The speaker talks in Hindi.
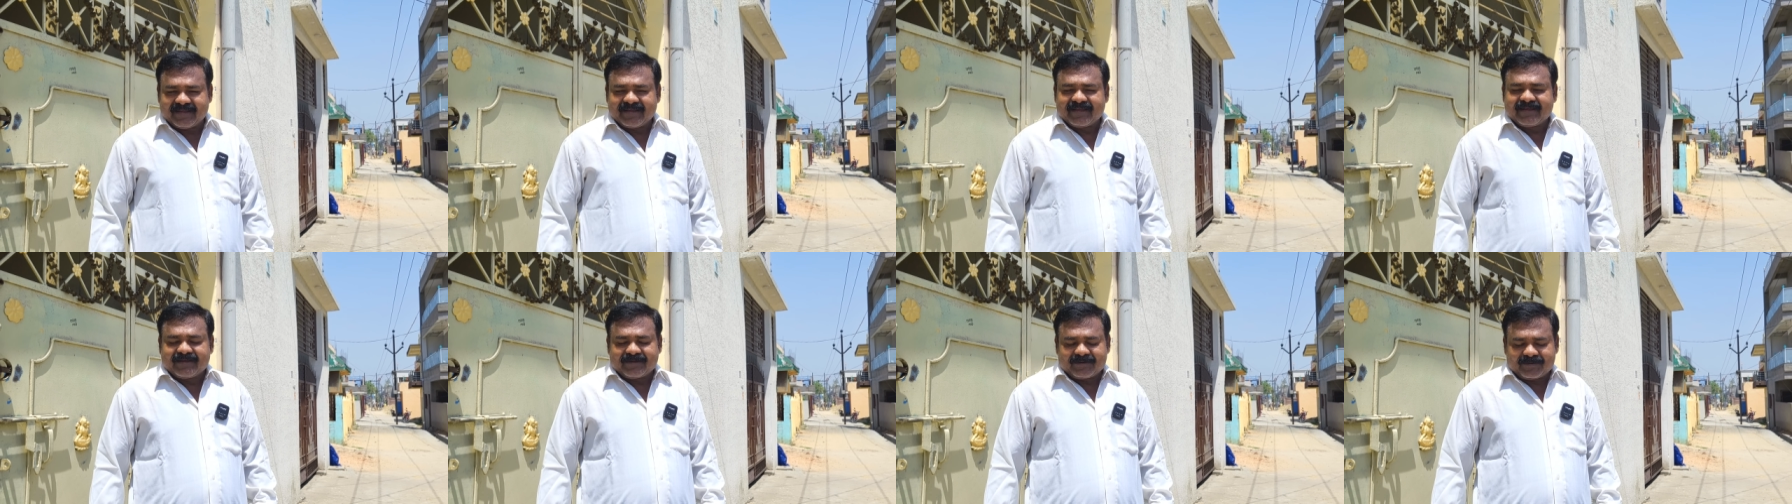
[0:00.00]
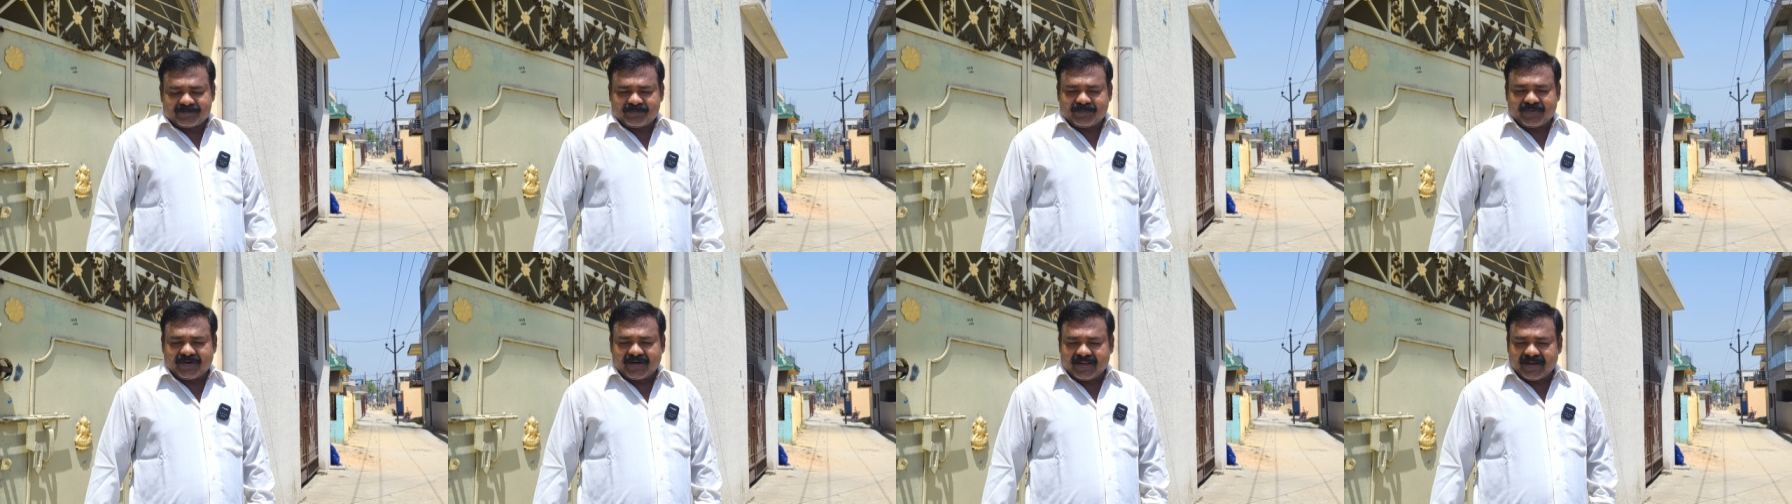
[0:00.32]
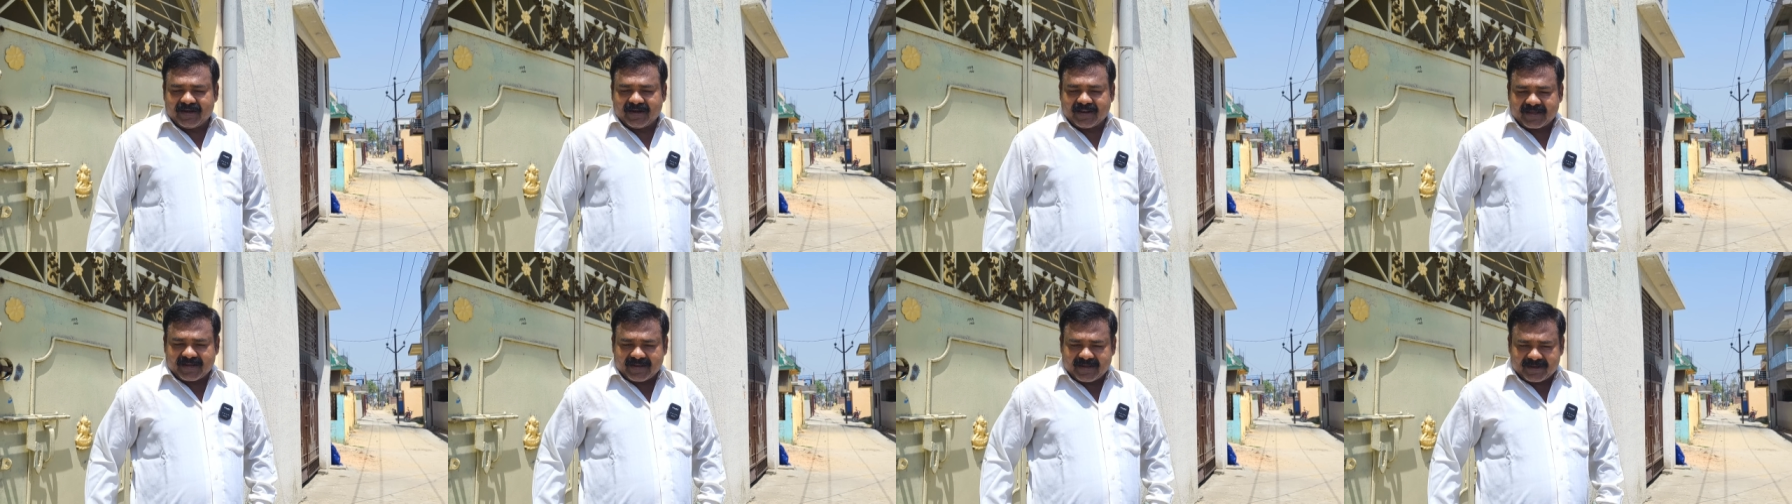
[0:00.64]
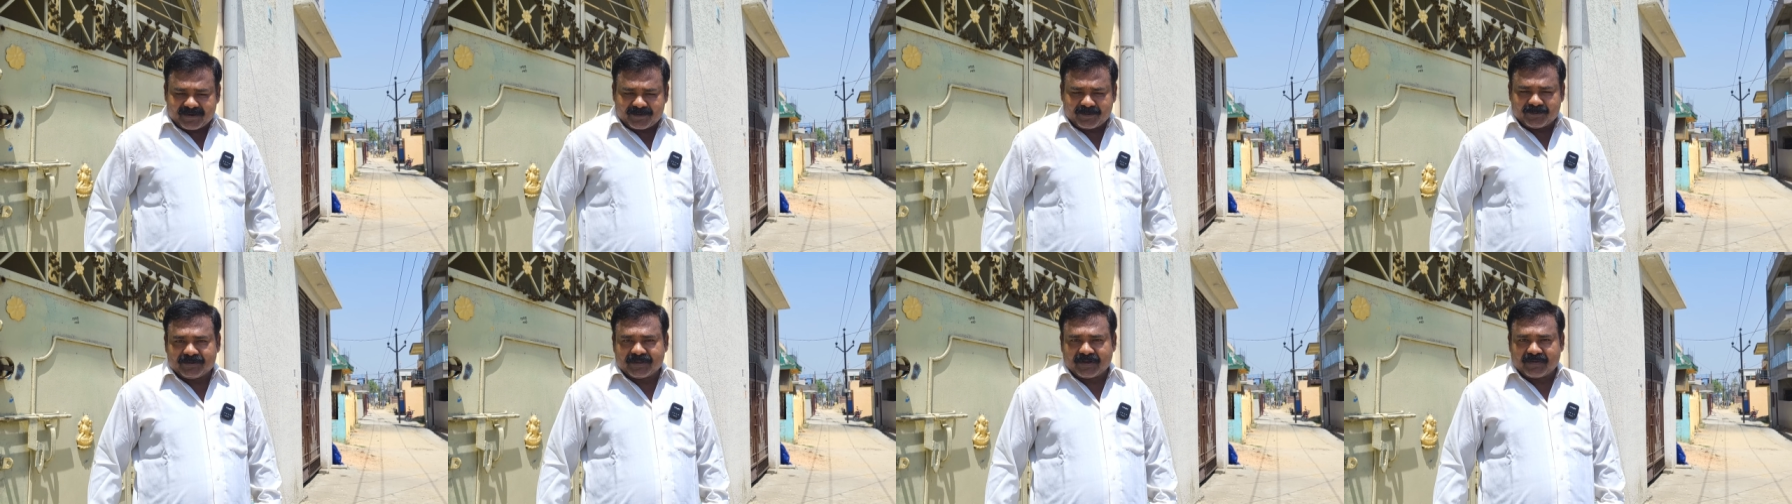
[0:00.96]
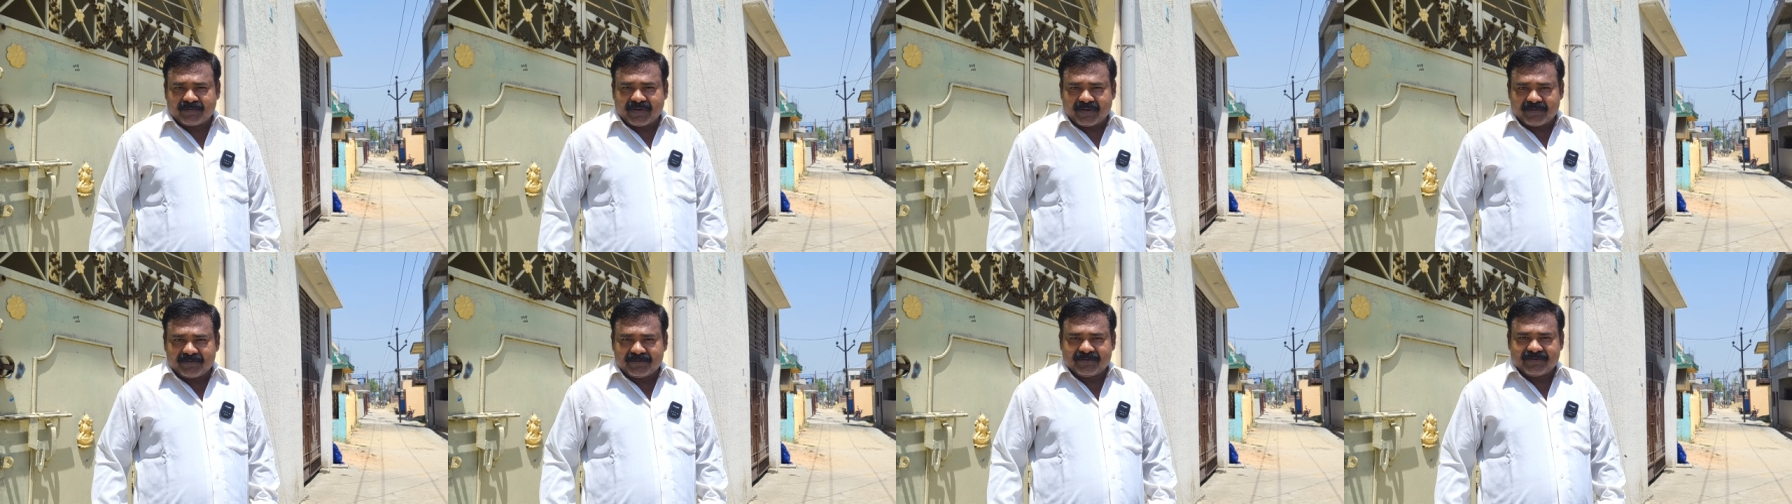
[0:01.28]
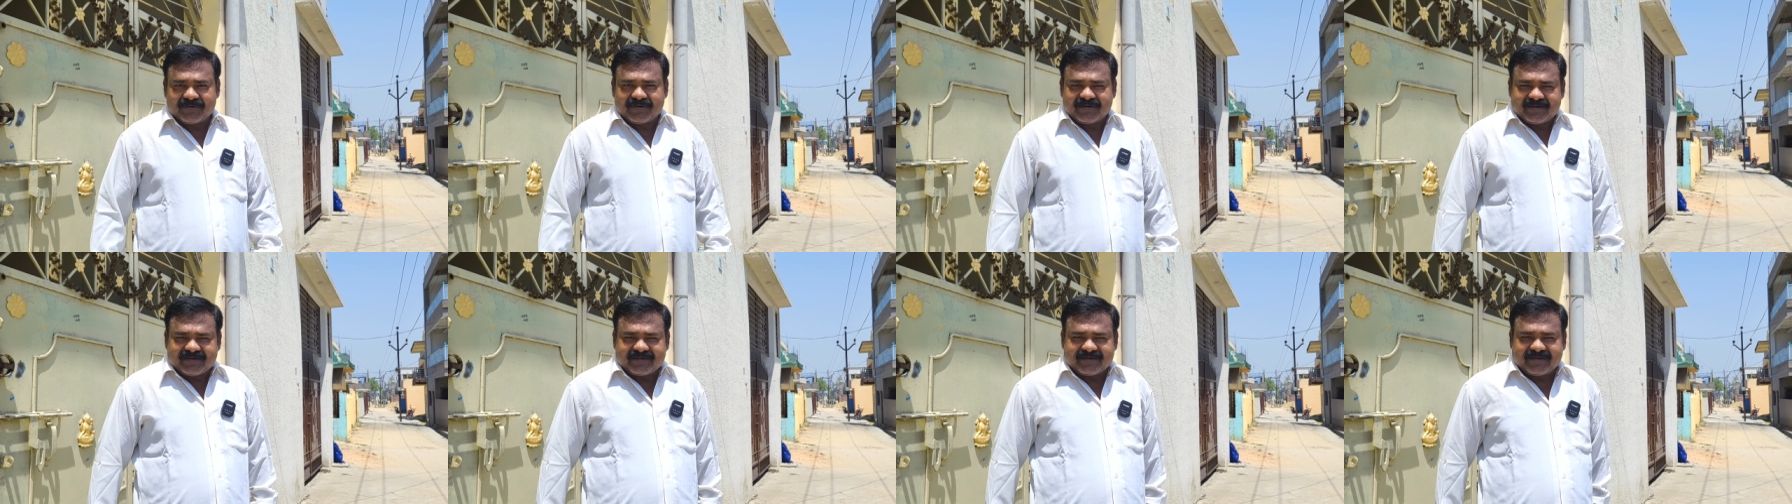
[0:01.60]
कर रहे हैं बड़े लड़का
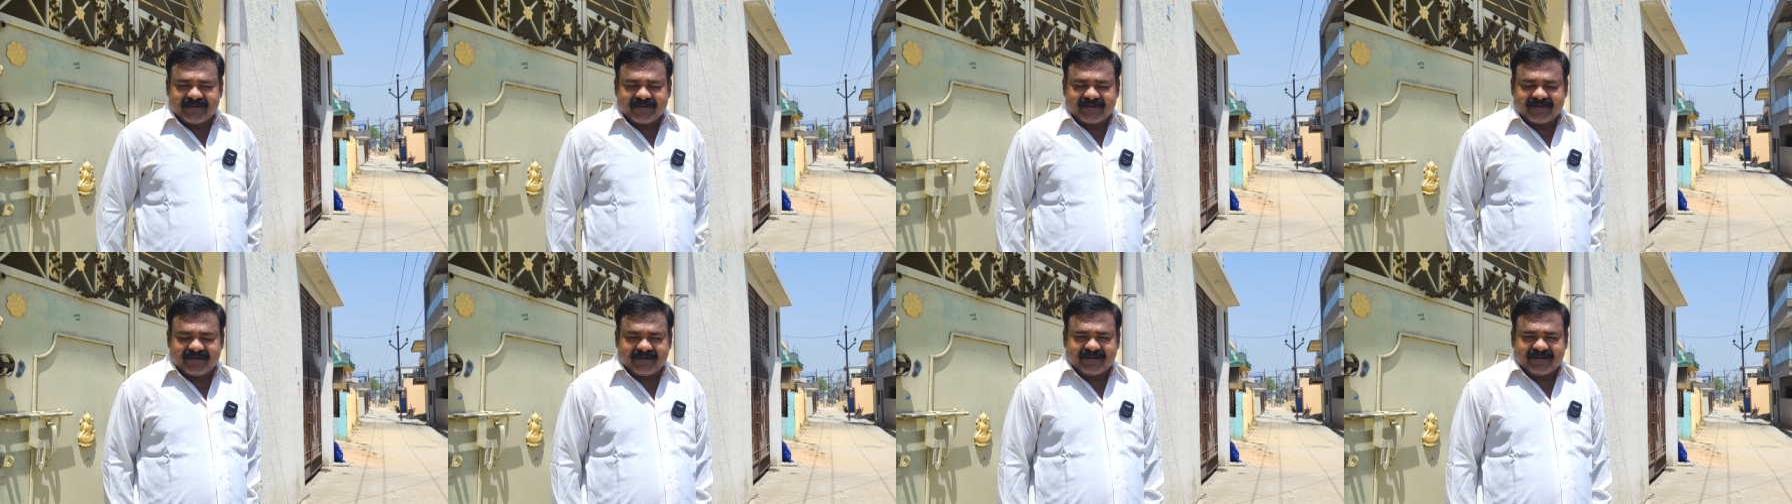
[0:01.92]
कुंदन बाबू